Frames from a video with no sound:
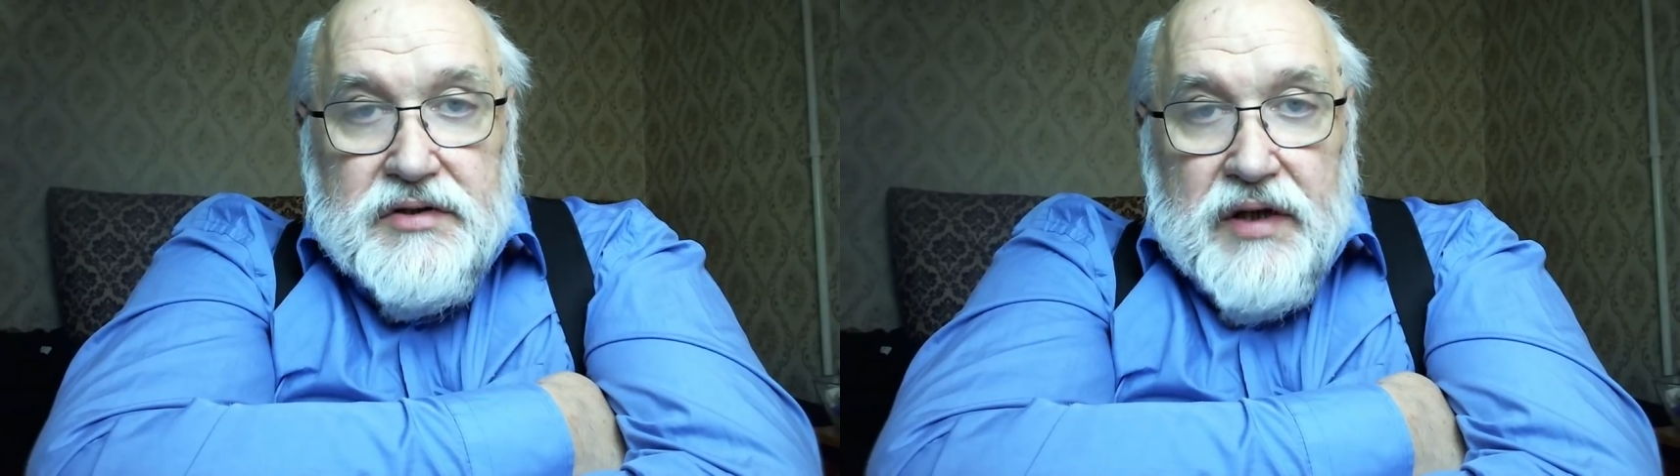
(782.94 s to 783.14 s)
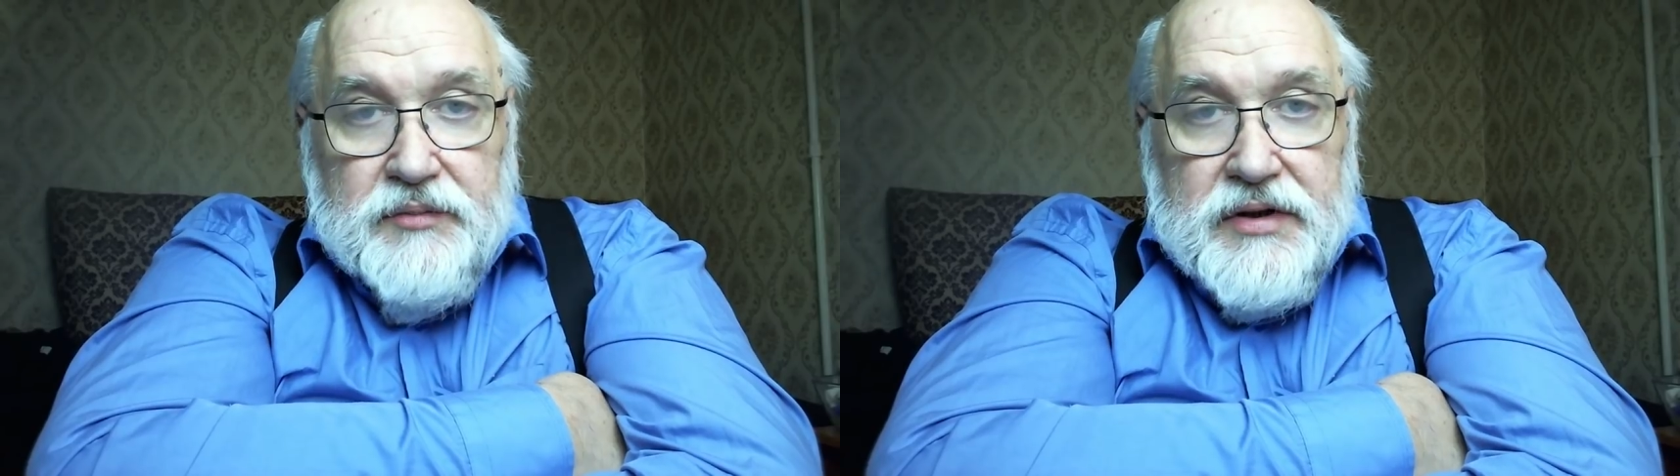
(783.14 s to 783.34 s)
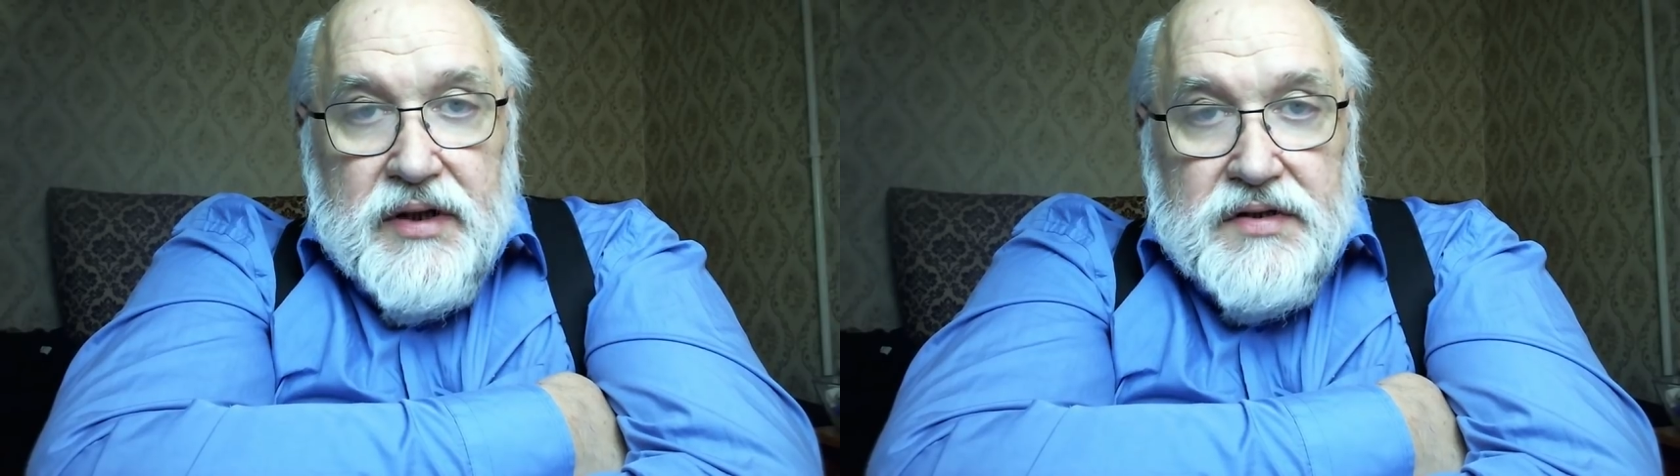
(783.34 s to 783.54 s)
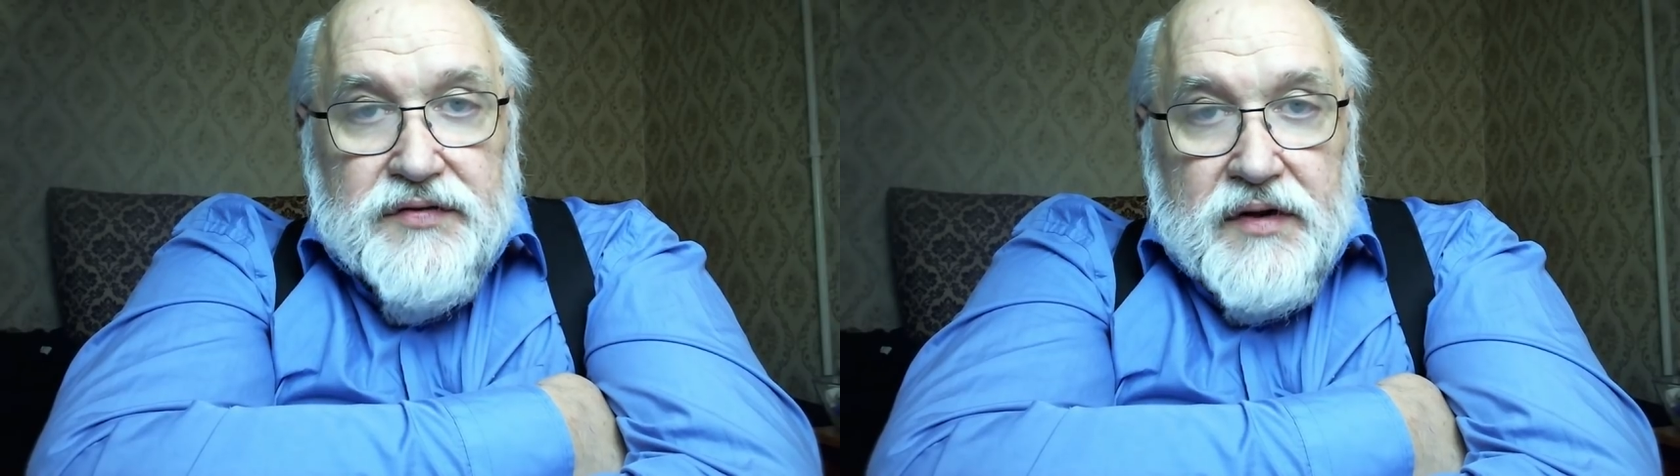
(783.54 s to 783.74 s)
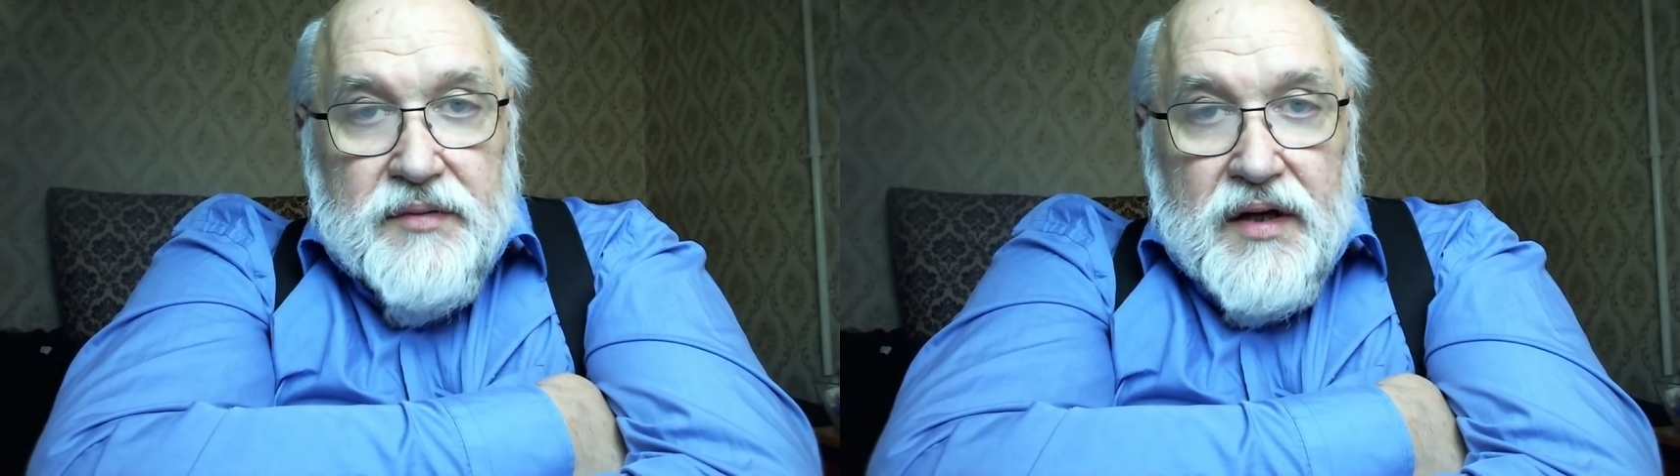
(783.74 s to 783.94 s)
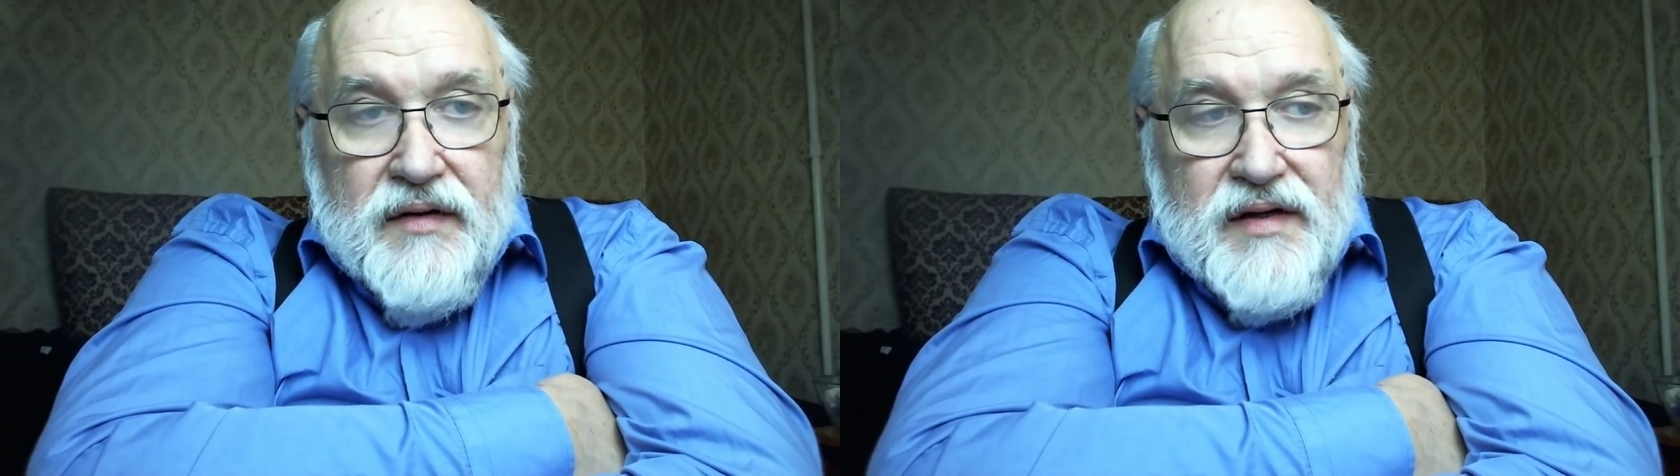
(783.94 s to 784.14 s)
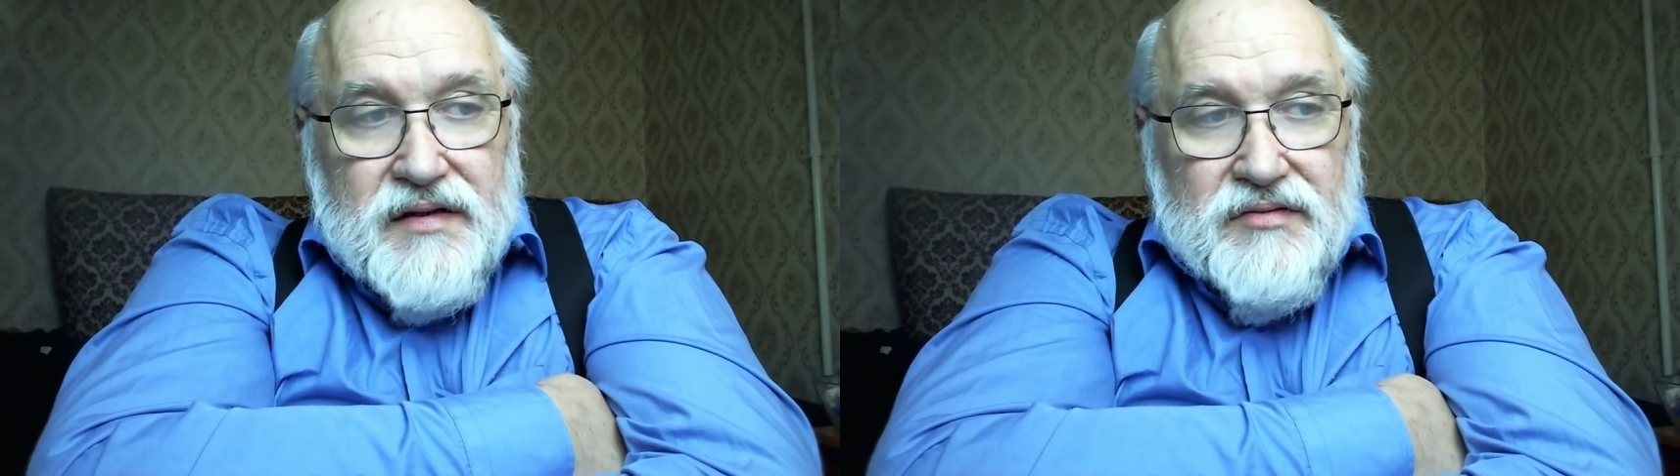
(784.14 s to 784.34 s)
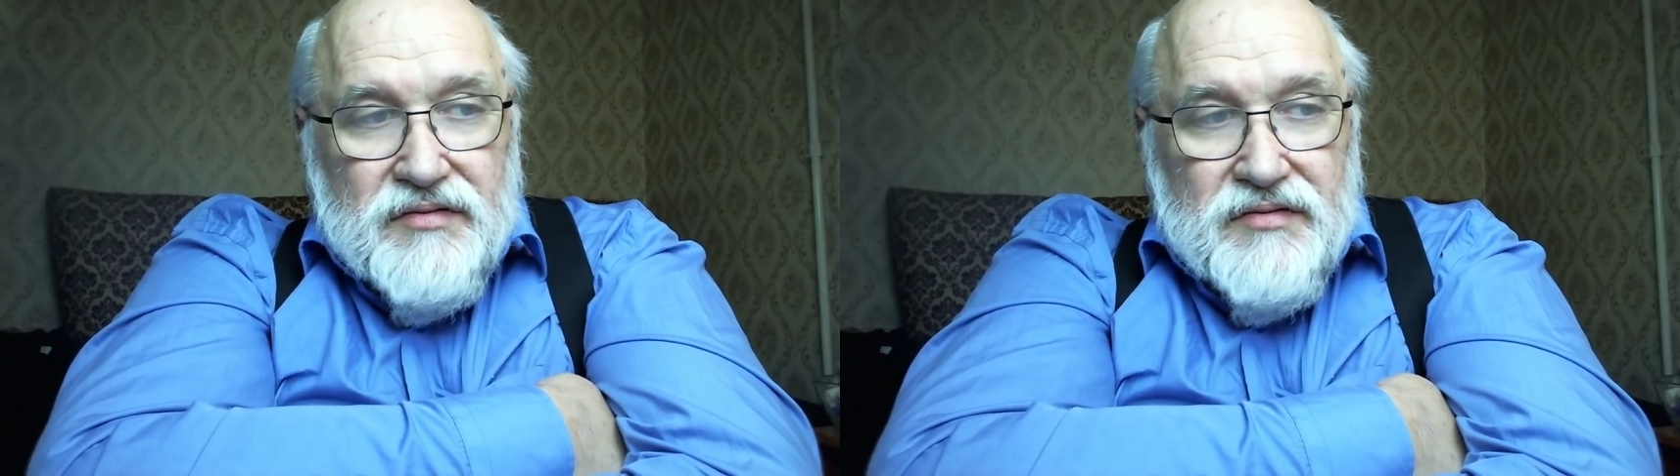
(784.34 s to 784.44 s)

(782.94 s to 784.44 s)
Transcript: там мы так сформировались.